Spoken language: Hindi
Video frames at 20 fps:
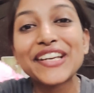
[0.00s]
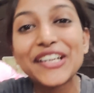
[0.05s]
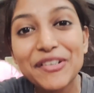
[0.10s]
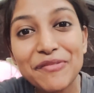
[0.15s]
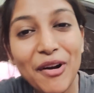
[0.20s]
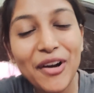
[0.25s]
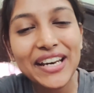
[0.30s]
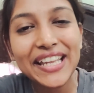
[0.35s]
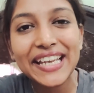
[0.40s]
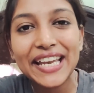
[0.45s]
गुड
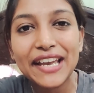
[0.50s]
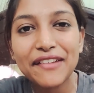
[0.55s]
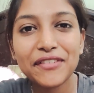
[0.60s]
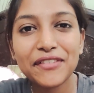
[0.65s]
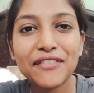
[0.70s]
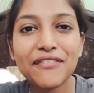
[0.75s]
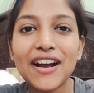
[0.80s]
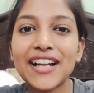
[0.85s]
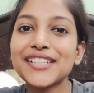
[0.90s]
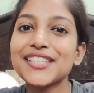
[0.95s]
मॉर्निंग
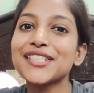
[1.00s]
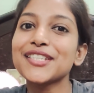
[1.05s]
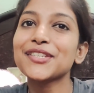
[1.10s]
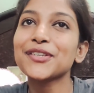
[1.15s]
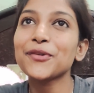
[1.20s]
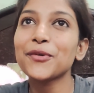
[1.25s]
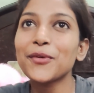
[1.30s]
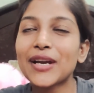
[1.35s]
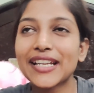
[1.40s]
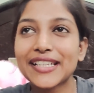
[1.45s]
एवरी वन
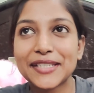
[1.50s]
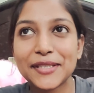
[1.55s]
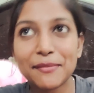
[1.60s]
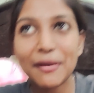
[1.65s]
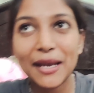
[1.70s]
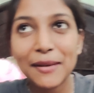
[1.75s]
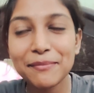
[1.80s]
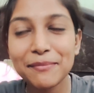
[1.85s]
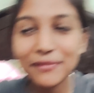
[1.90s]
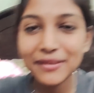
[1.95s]
सो
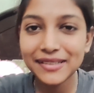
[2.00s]
इट्स माई